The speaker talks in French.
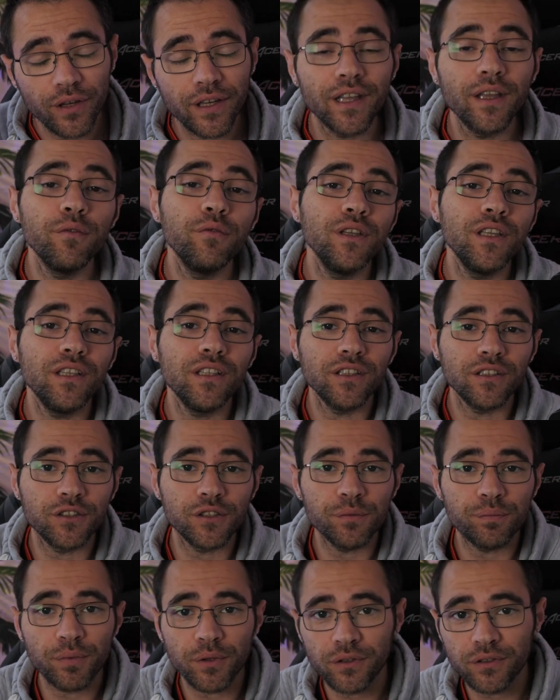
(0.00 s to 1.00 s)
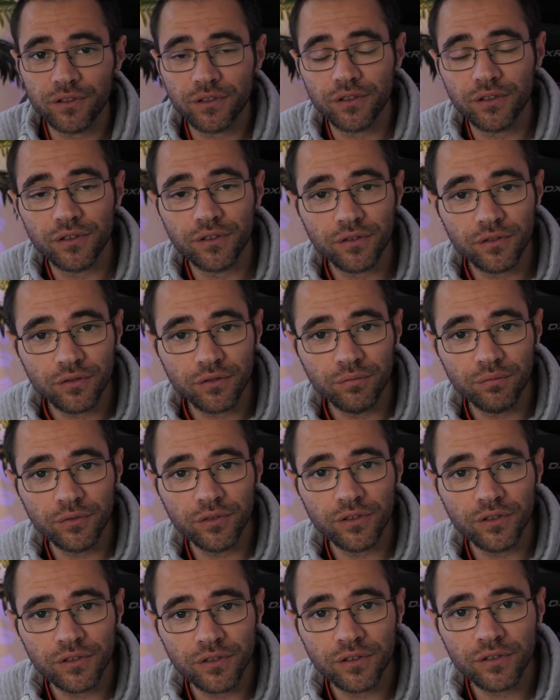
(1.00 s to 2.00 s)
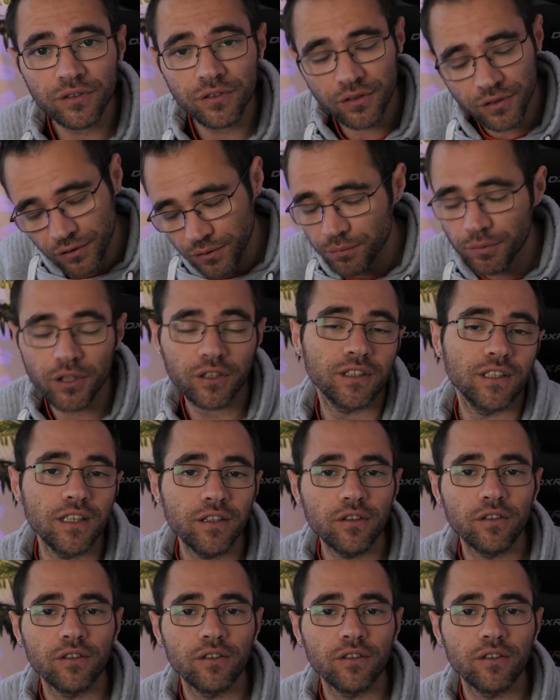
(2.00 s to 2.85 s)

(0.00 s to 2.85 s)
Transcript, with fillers: Et oui, je pense que tout le monde euh, se brosse les